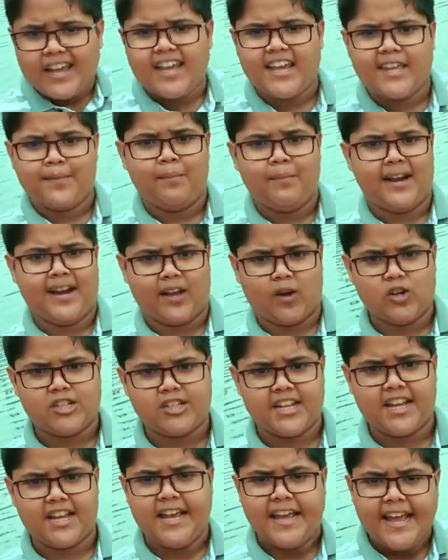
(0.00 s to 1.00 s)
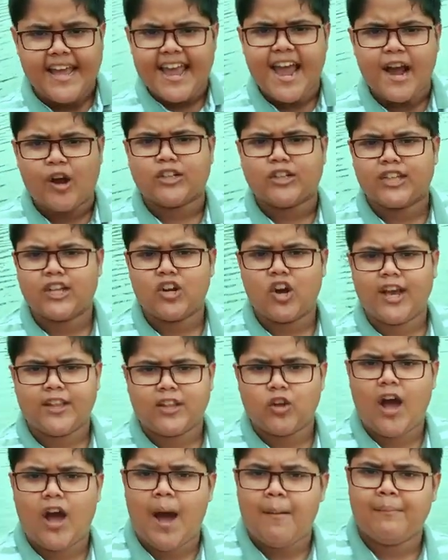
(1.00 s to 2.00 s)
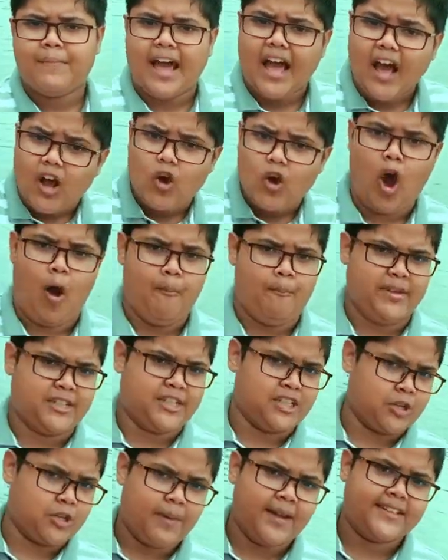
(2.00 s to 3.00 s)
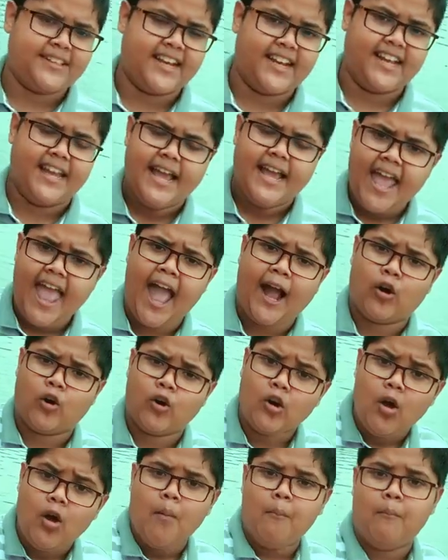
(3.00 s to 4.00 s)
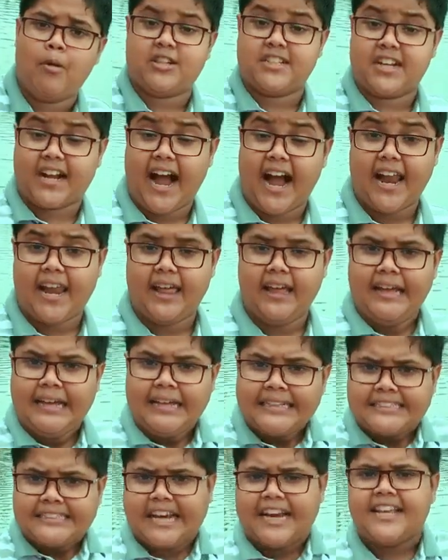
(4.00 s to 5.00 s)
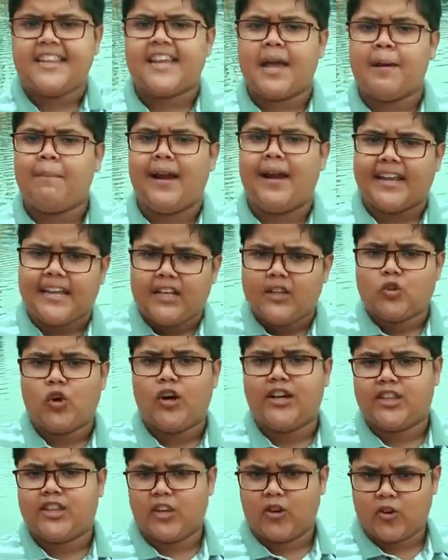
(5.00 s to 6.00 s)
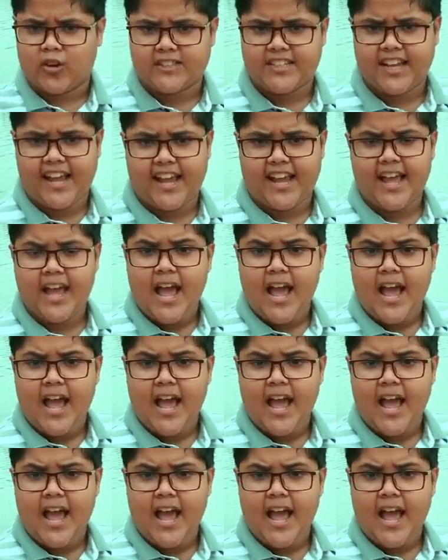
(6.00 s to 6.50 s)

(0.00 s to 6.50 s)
ঈদ মানে খুশি এই কথাটা হয়তো আমরা কম বেশি সবাই জানি এখন বর্ষাকাল চারিদিকে পানি থই থই করছে